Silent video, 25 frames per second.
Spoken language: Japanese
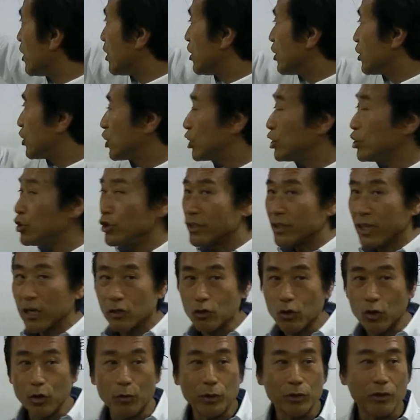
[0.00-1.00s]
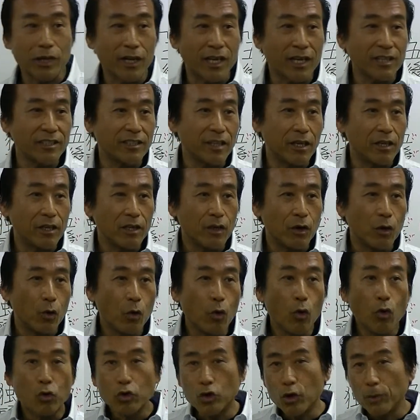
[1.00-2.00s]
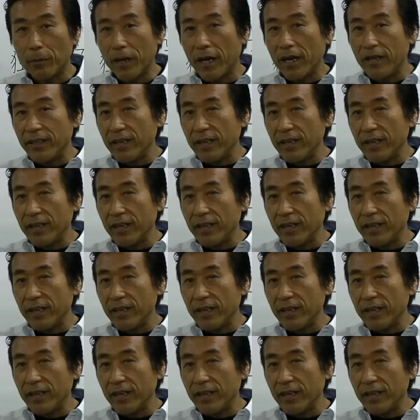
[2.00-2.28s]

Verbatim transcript: 執着をもたらして多くの場合